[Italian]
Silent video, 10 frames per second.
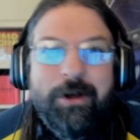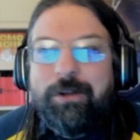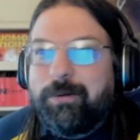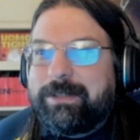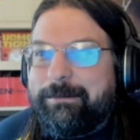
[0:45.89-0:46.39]

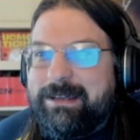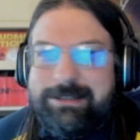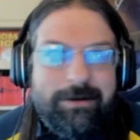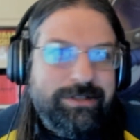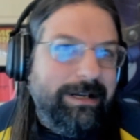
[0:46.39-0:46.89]
tutti i miei
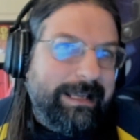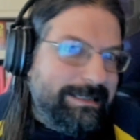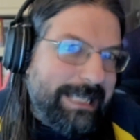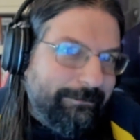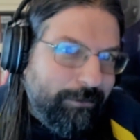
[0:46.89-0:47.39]
social che
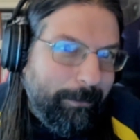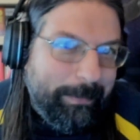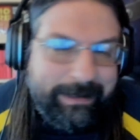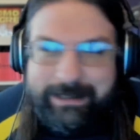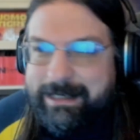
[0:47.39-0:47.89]
servono
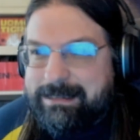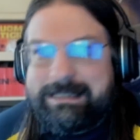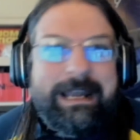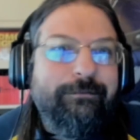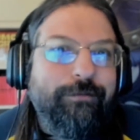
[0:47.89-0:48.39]
per
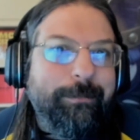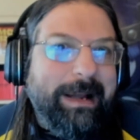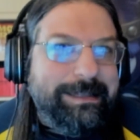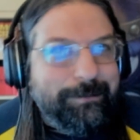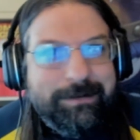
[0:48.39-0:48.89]
stare
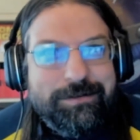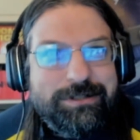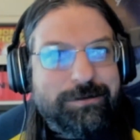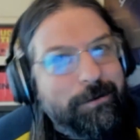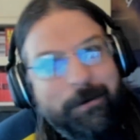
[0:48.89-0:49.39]
informati quando ci
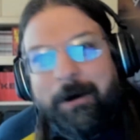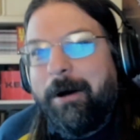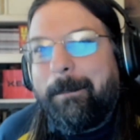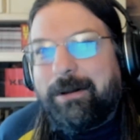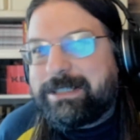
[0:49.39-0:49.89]
sono
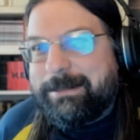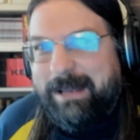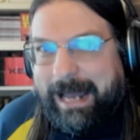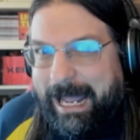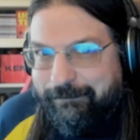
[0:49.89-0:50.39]
prossimi
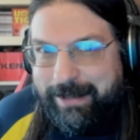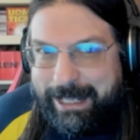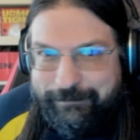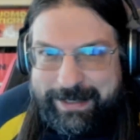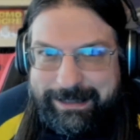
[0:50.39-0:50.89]
live
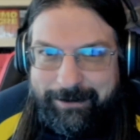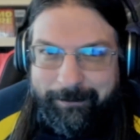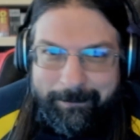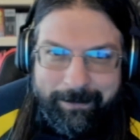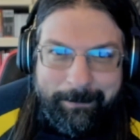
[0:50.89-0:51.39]
e video.